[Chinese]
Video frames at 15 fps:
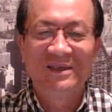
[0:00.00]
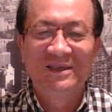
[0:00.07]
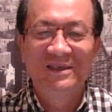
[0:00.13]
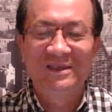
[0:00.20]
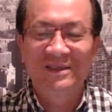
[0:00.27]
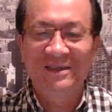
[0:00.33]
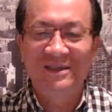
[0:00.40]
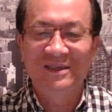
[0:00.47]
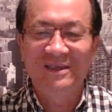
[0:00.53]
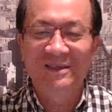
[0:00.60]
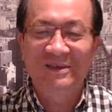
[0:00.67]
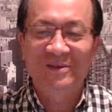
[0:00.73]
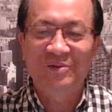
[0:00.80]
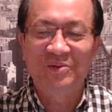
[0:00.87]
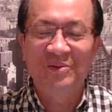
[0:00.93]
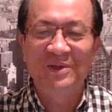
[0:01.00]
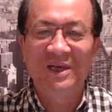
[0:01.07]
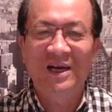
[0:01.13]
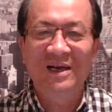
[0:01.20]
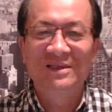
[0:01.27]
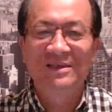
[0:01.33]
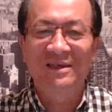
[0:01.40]
这个骨灰
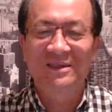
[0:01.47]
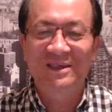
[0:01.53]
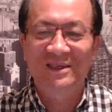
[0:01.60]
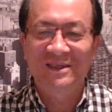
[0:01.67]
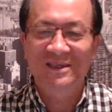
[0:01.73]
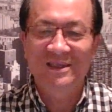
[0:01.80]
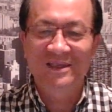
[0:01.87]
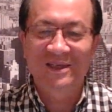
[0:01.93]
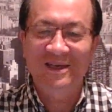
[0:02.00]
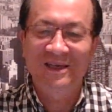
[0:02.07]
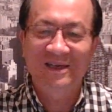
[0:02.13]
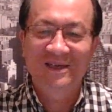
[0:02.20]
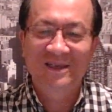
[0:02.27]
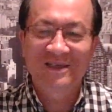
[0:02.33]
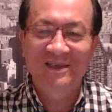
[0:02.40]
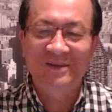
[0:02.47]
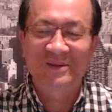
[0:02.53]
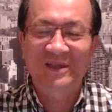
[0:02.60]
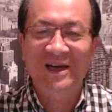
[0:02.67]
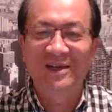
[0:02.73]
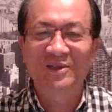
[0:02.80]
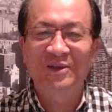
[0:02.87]
安葬的事情啊，又
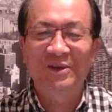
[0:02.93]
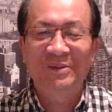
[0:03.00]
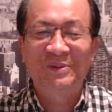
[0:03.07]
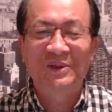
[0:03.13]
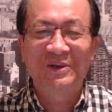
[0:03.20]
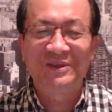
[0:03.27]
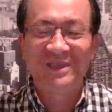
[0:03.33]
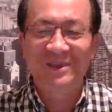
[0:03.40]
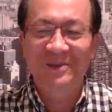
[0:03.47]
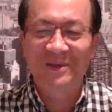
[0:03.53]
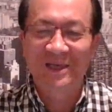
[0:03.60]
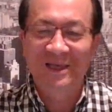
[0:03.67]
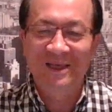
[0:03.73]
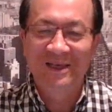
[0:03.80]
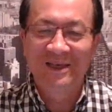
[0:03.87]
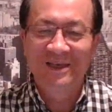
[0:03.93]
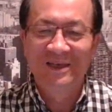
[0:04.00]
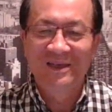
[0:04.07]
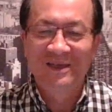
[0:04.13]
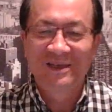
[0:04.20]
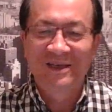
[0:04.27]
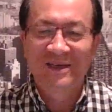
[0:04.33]
谈到了朴槿惠，
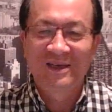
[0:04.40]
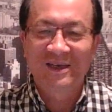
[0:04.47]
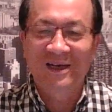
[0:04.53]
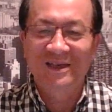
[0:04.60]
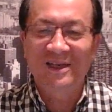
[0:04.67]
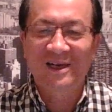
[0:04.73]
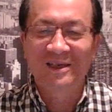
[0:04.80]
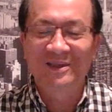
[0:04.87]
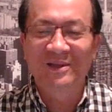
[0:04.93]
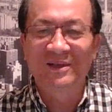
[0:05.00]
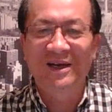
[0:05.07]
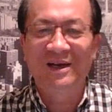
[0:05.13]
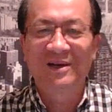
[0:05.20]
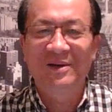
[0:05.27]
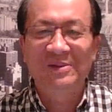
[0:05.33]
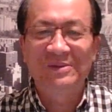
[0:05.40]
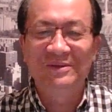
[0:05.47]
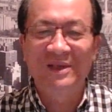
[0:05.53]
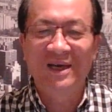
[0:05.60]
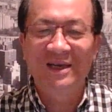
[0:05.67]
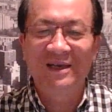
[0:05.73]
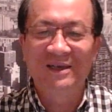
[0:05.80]
还谈到了湖
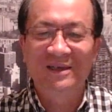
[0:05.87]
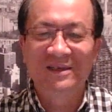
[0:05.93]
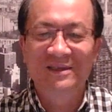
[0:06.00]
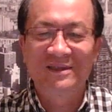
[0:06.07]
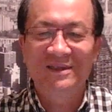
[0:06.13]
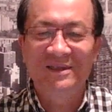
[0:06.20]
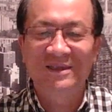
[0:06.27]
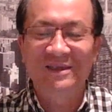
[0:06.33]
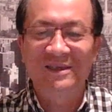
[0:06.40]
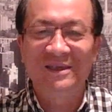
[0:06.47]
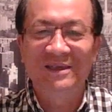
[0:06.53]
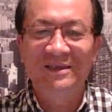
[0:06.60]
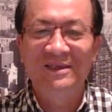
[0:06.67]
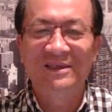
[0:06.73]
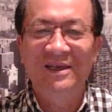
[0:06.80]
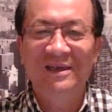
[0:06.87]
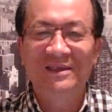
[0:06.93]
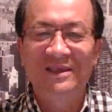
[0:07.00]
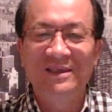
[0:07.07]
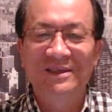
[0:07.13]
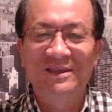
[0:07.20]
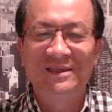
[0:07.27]
南啊这个益阳的
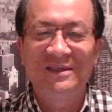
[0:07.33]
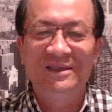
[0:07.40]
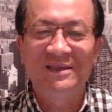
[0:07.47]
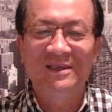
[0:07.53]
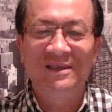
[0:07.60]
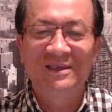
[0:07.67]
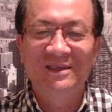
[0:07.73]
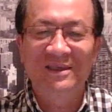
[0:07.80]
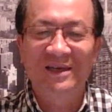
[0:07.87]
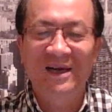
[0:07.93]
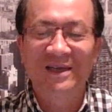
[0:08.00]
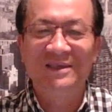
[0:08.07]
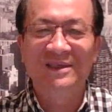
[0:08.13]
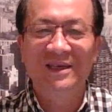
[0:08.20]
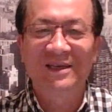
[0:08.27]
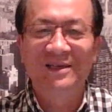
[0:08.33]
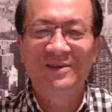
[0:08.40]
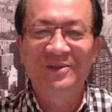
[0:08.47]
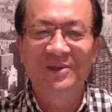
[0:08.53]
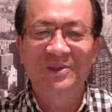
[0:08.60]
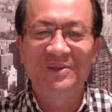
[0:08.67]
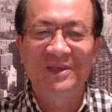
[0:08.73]
一起这个案件，
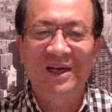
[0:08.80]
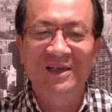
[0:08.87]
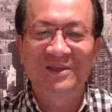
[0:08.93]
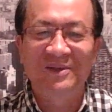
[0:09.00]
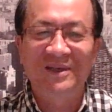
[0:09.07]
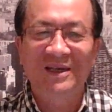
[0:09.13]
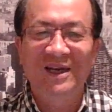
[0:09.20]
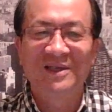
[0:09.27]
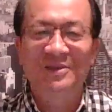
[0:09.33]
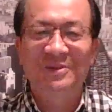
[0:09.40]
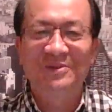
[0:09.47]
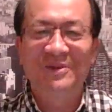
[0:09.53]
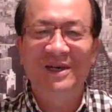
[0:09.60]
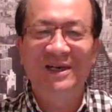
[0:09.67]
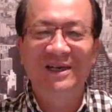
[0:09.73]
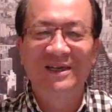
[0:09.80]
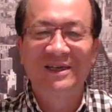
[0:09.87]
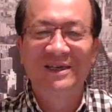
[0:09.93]
最后谈到了甘肃啊。